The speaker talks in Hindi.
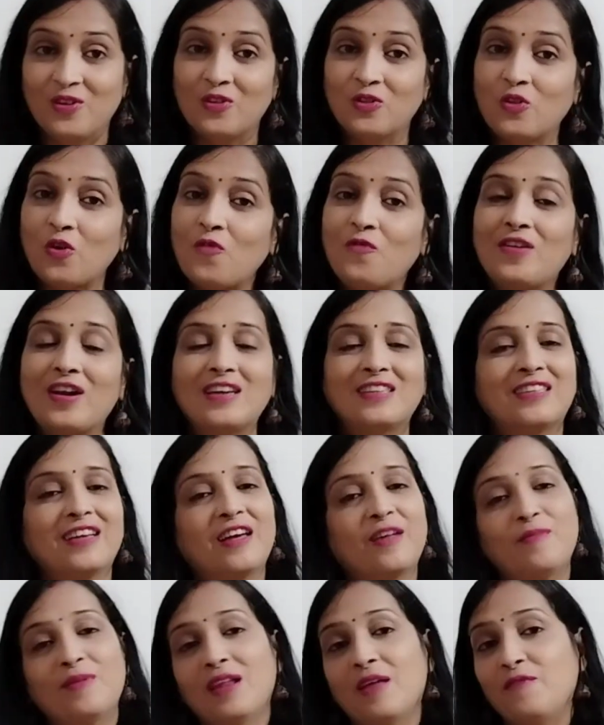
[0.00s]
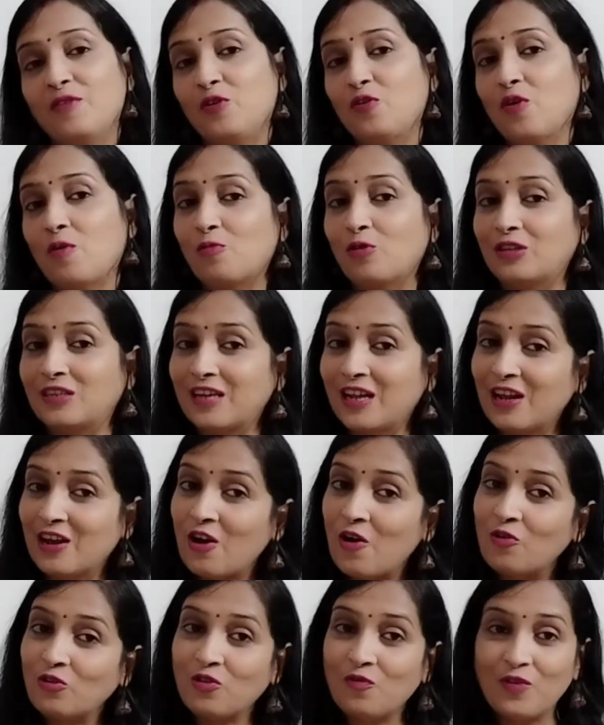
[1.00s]
तो फ्रेंड्स अगर मेरा वीडियो आपको अच्छा लगा
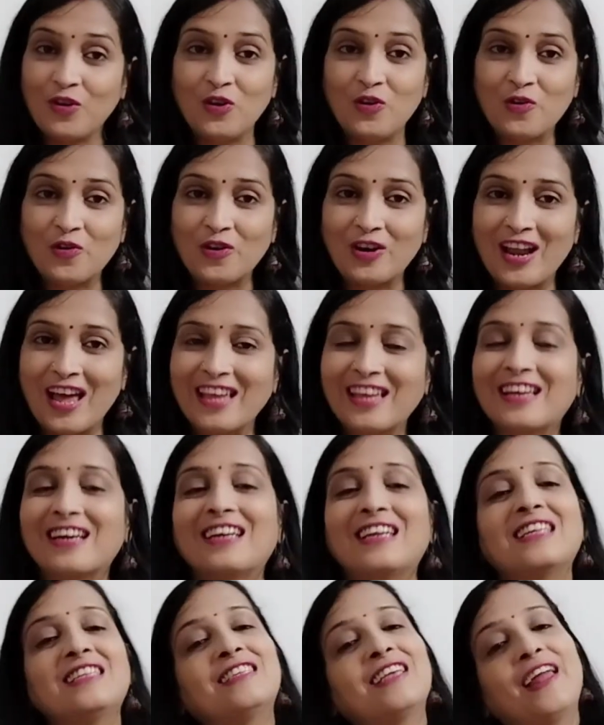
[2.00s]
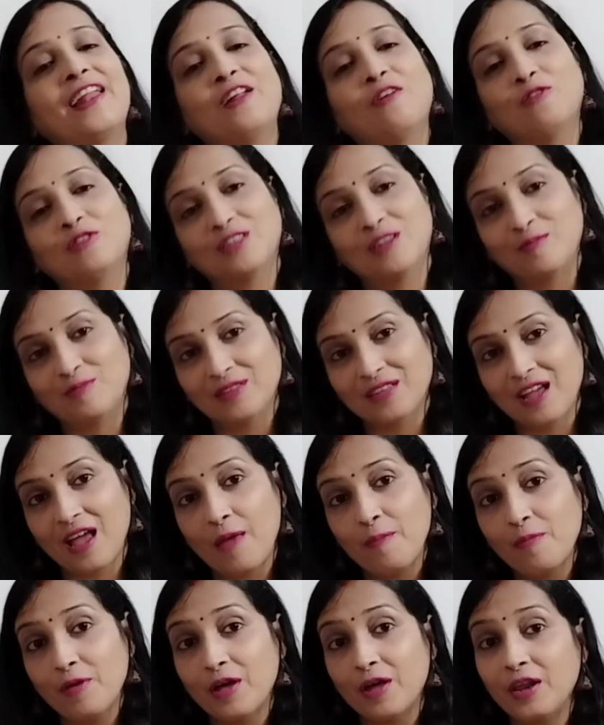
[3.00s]
हो तो वीडियो को लाइक करें चैनल को
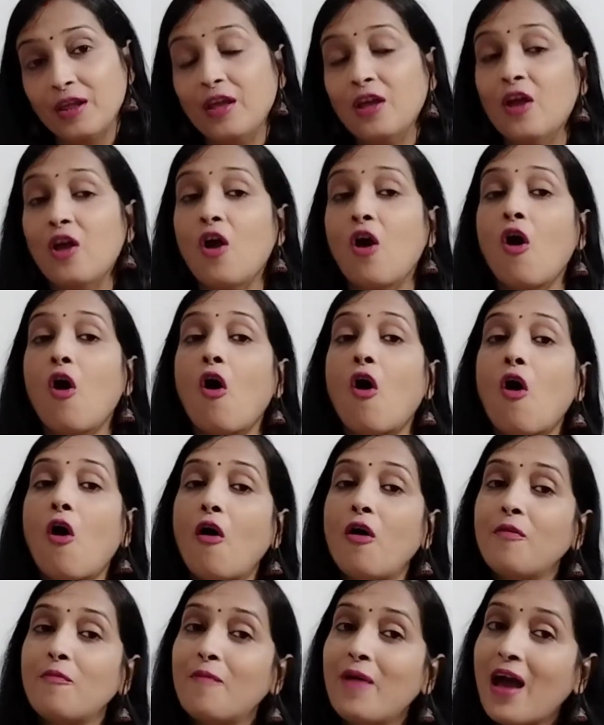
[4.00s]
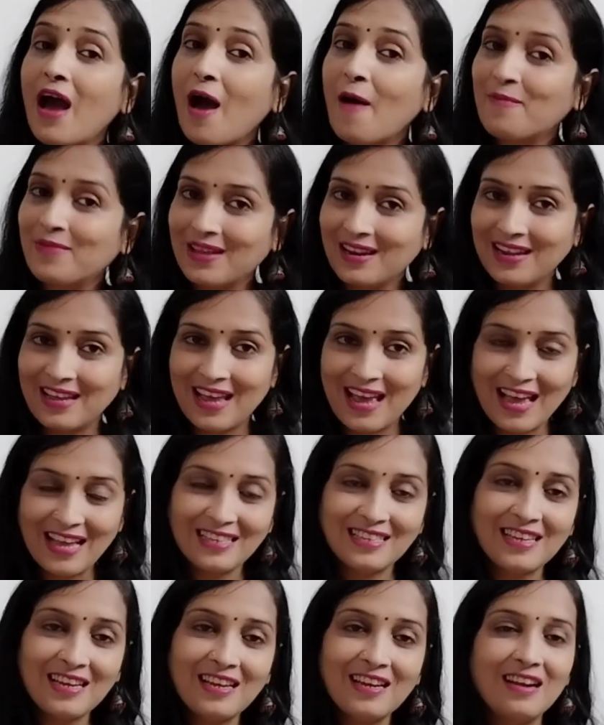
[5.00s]
सब्सक्राइब करें और मैं आपके लिए
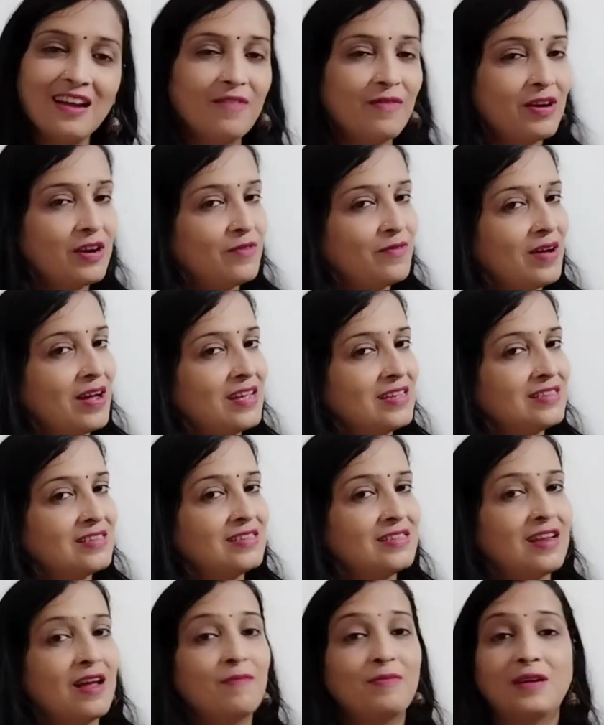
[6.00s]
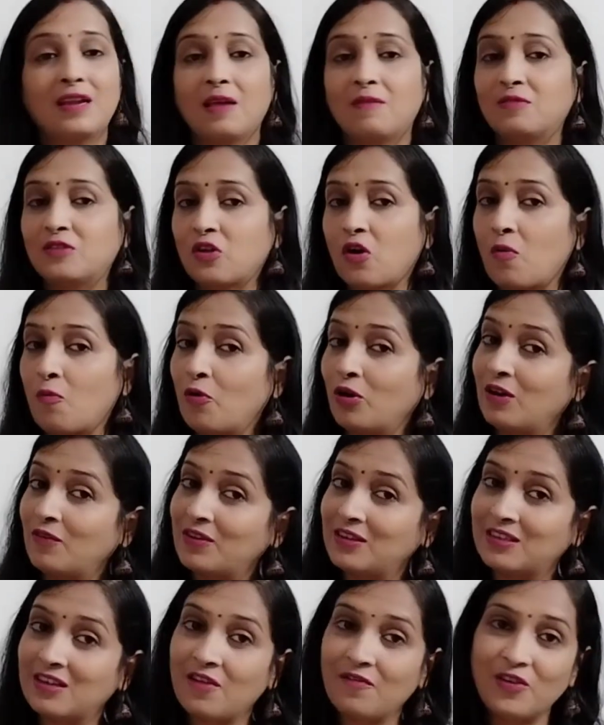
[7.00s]
ऐसे ही लव एडवाइस लव टिप्स और
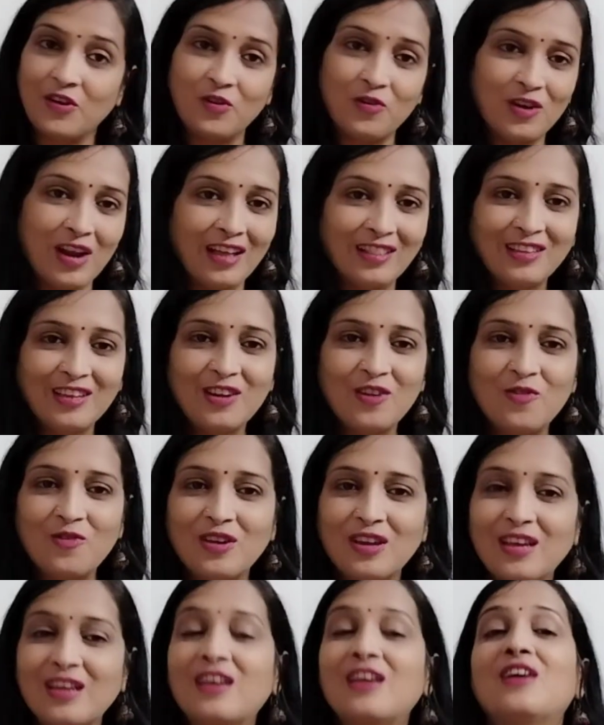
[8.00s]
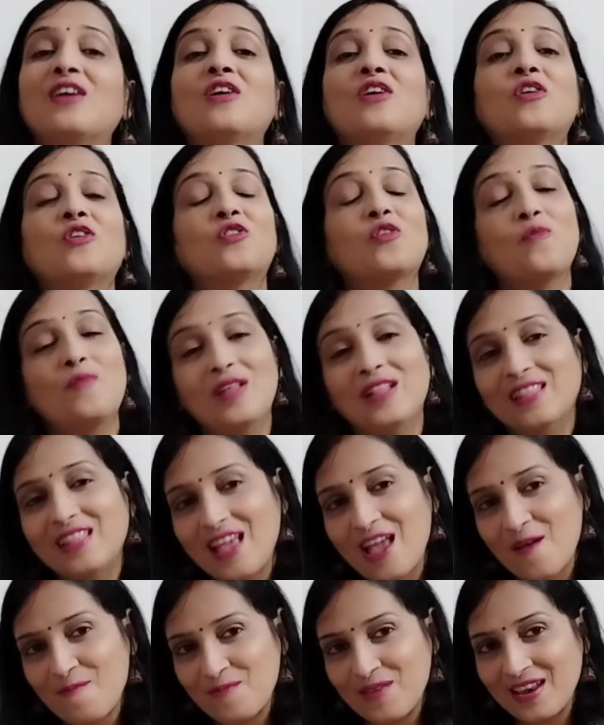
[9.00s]
मोटिवेशनल वीडियो लाती रहूँगी तो मिलते
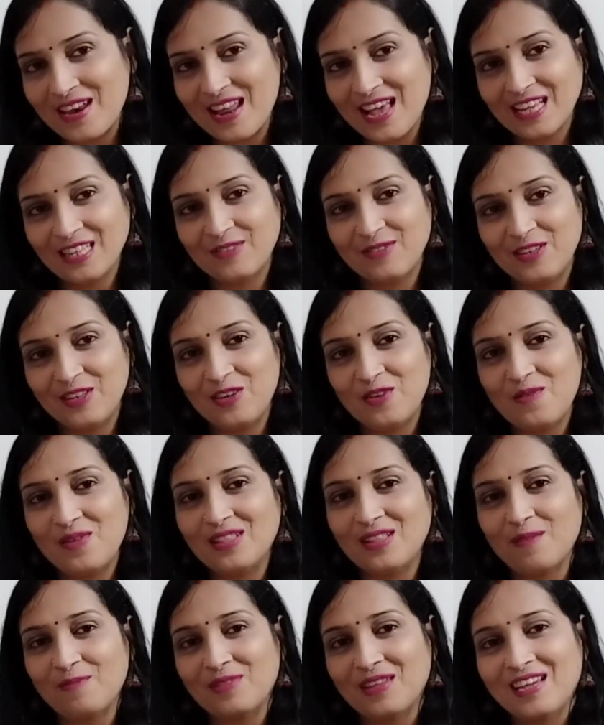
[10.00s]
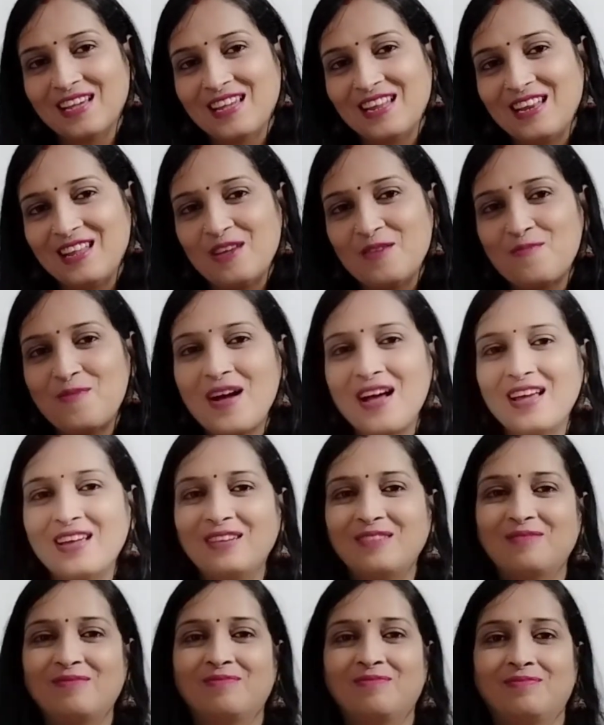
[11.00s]
हैं अपनी नेक्स्ट वीडियो में तब तक के लिए
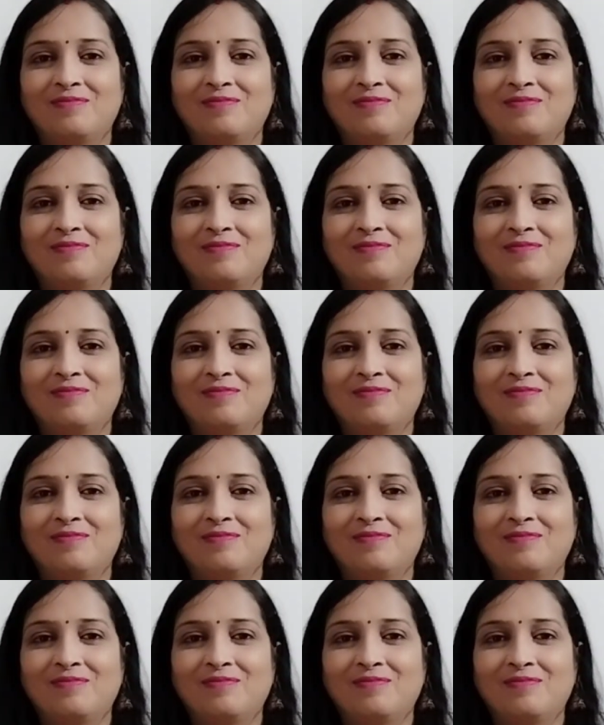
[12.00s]
बाय